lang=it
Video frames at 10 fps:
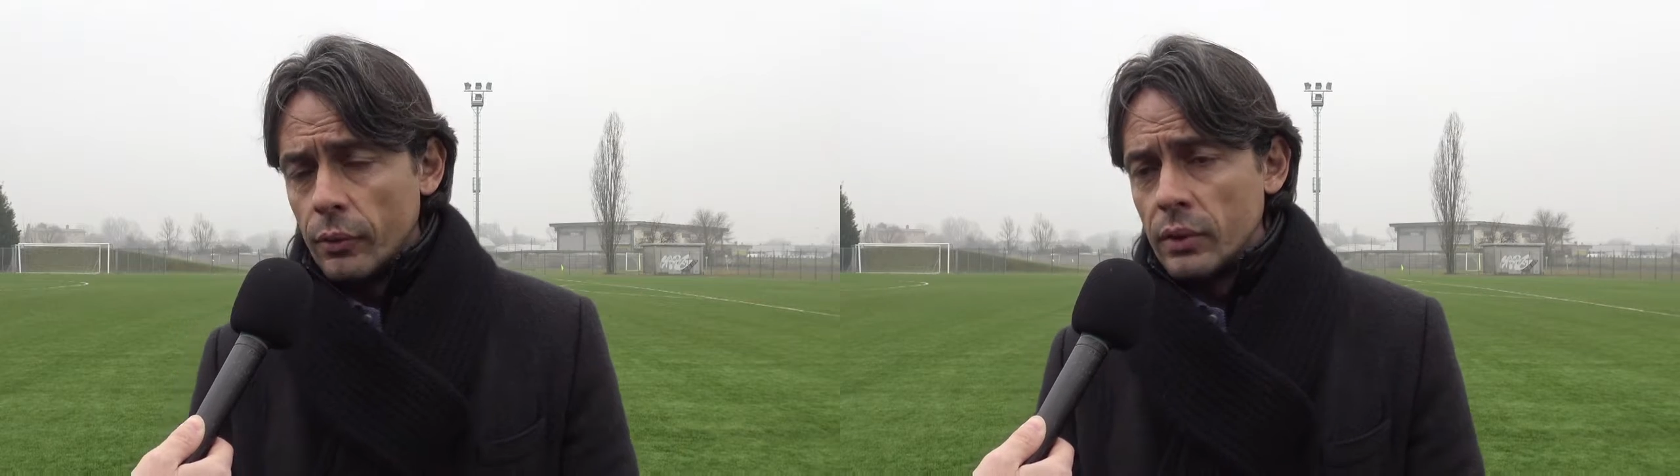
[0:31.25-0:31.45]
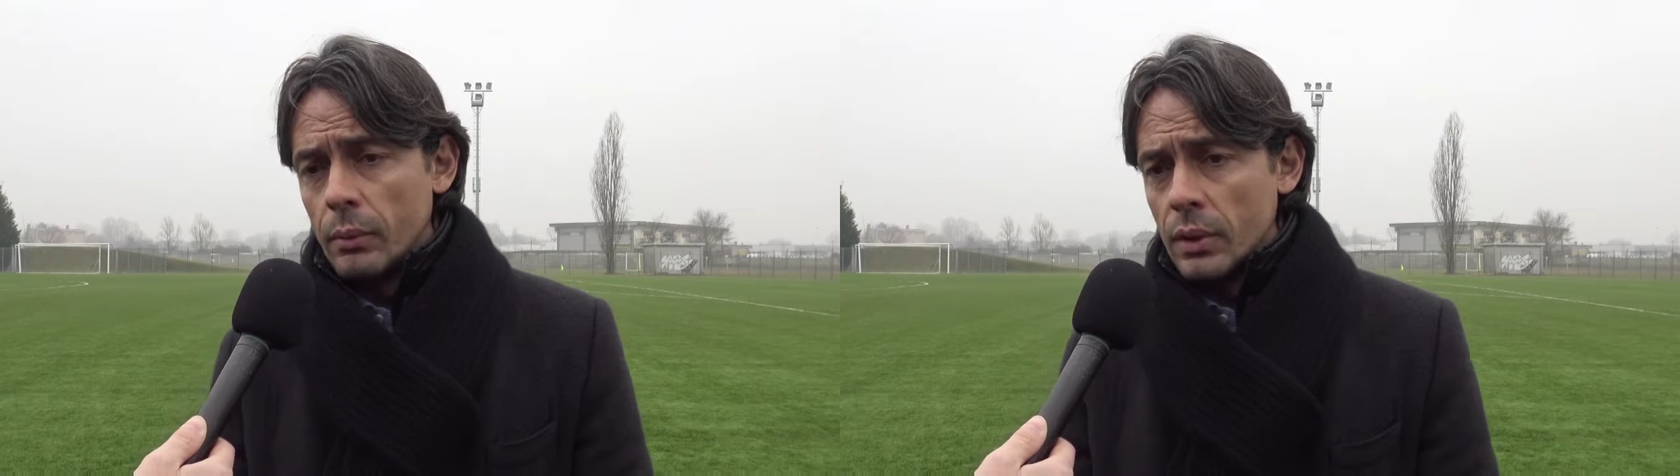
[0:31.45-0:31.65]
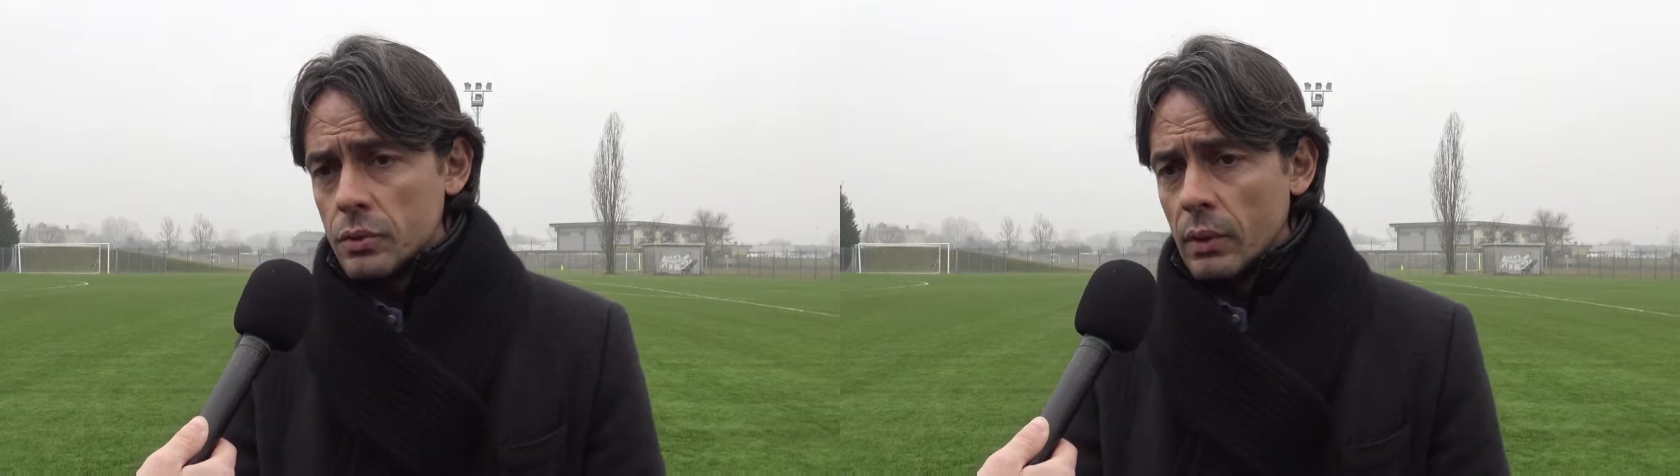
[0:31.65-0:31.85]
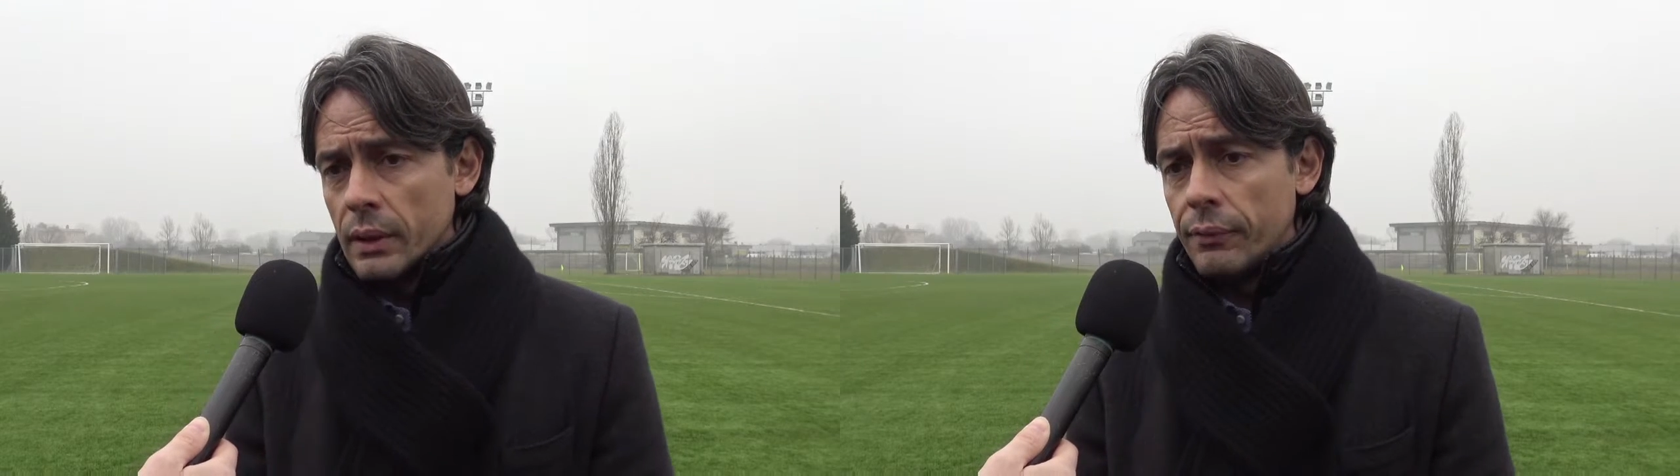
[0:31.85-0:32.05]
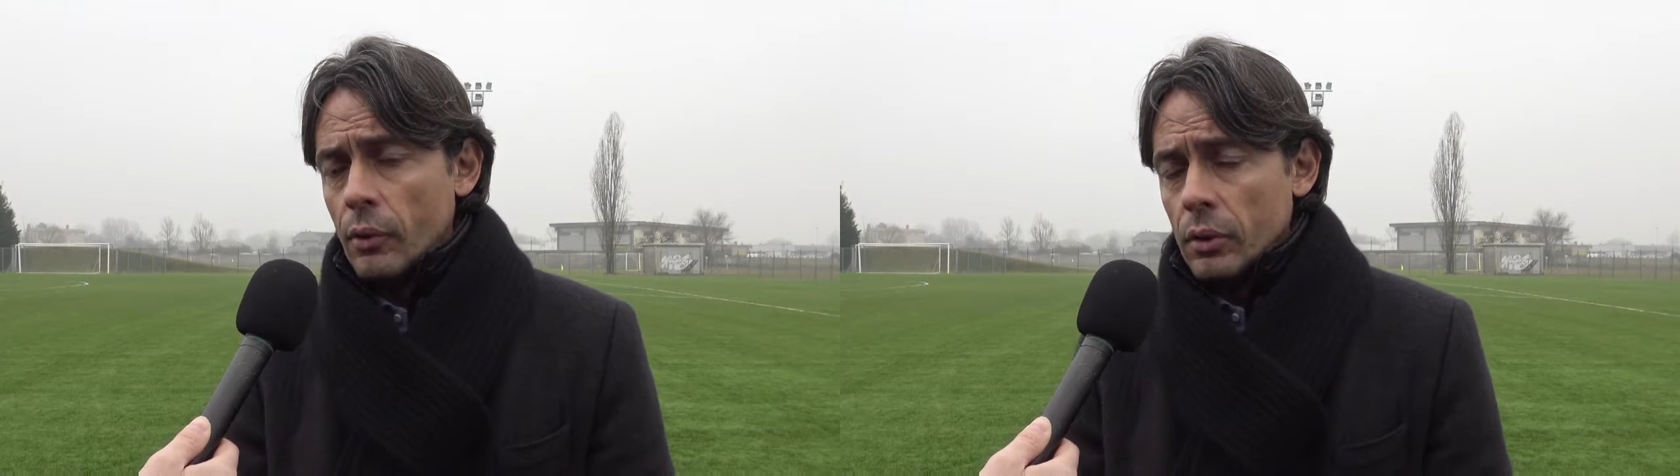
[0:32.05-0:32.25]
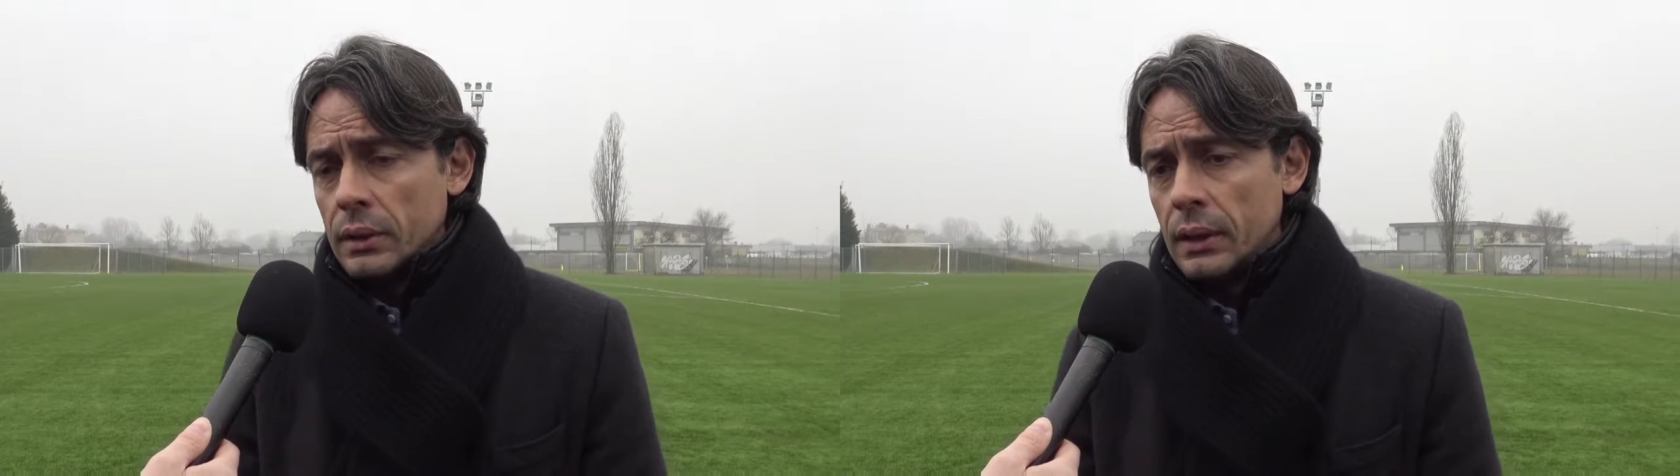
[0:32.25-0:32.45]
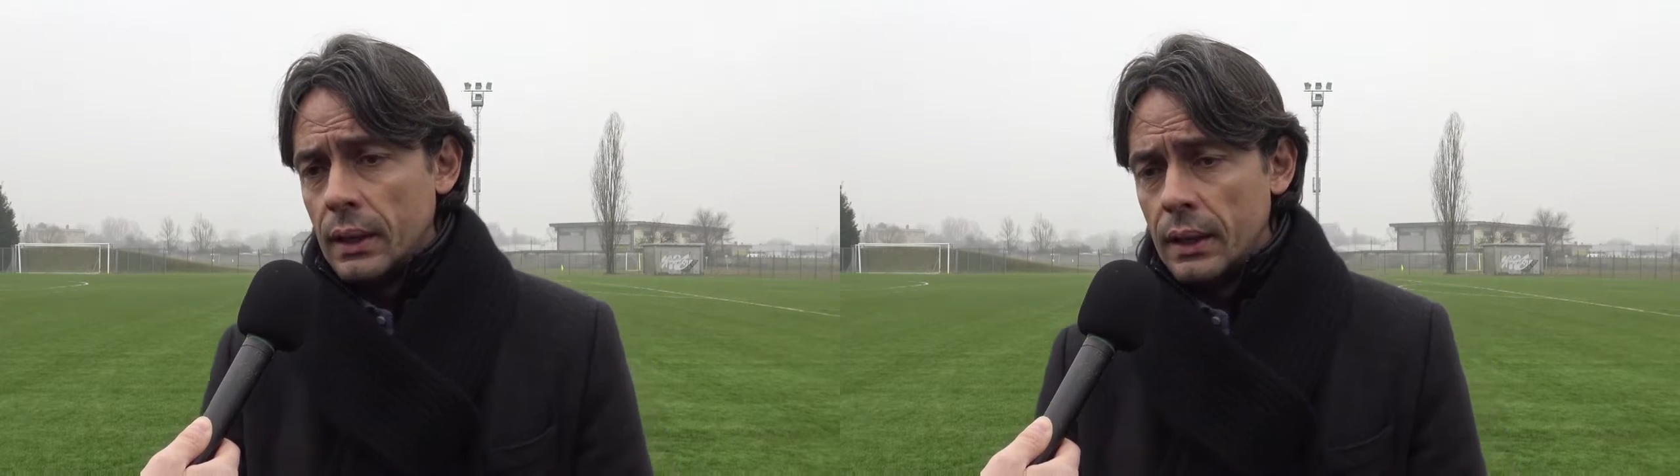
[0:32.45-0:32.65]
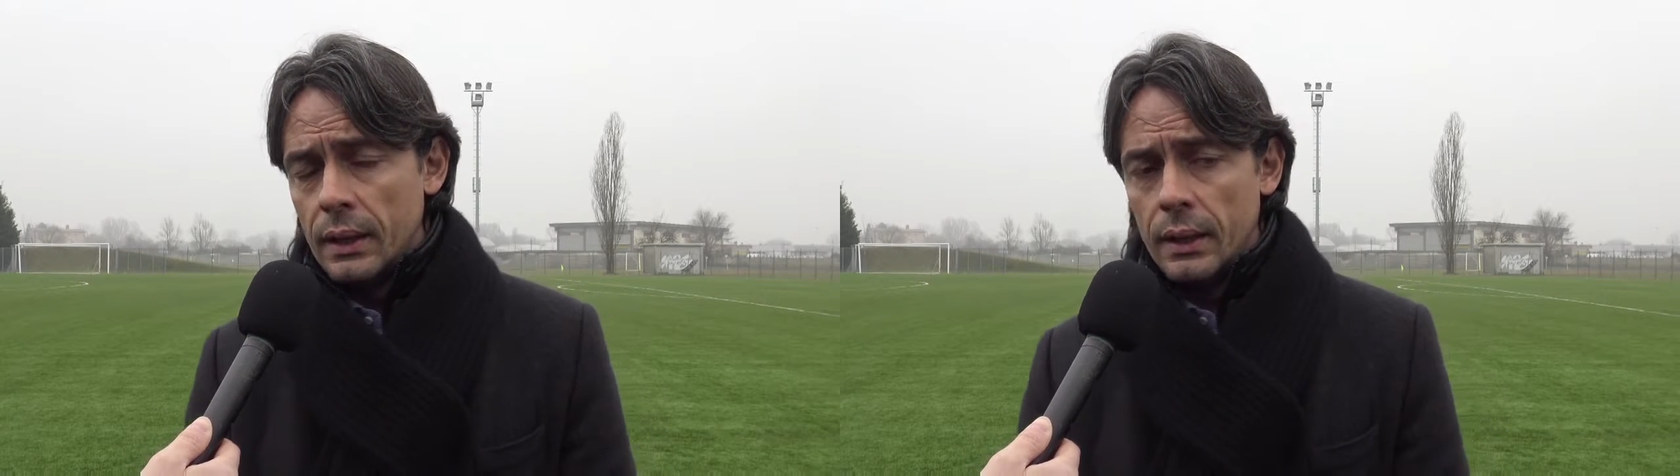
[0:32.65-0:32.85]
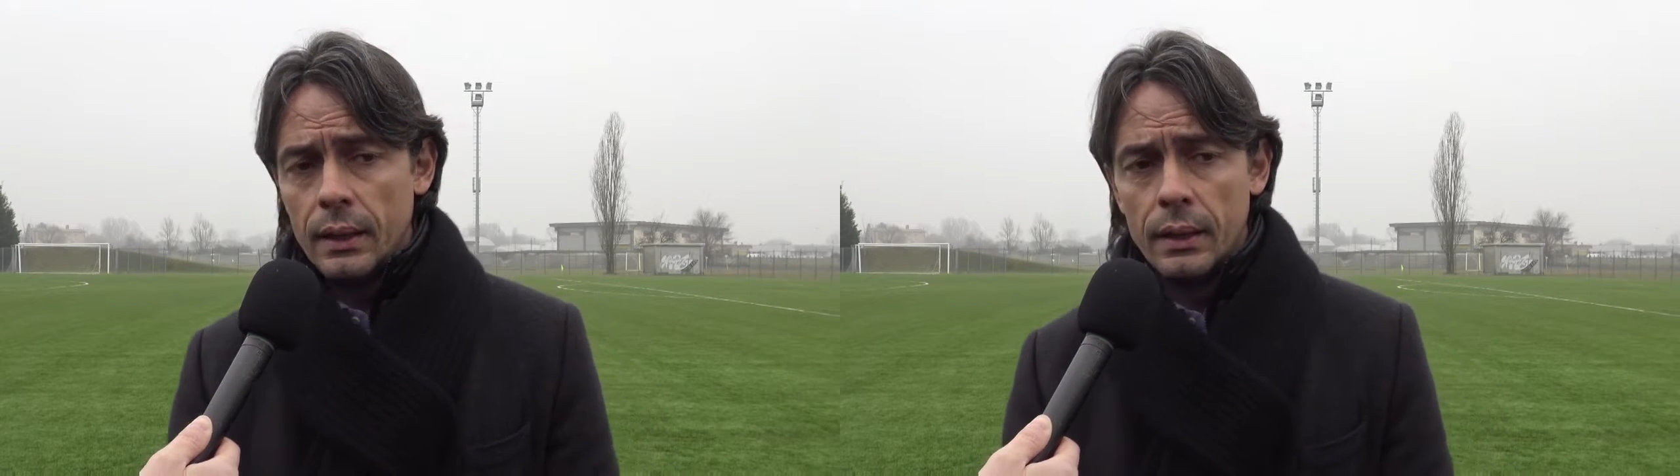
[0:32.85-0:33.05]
affrontiamo una squadra forte e,